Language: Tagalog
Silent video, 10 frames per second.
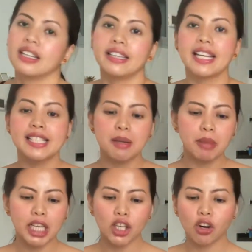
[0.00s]
Next na
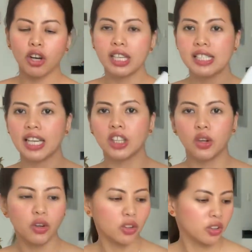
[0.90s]
bili ko is
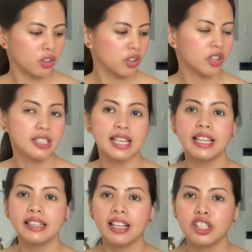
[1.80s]
itong
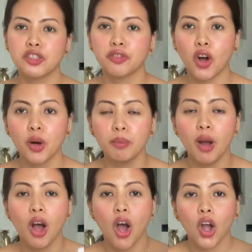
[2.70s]
sandals
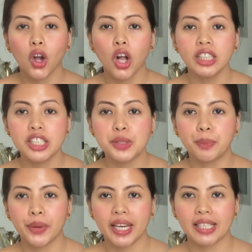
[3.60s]
from College
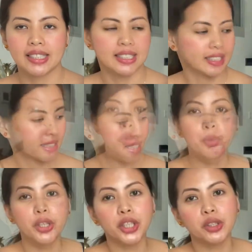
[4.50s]
Springs.
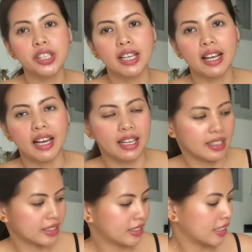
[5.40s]
Super cute niya
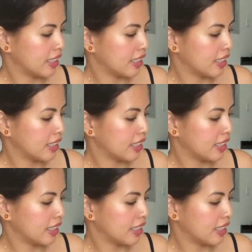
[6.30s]
guys.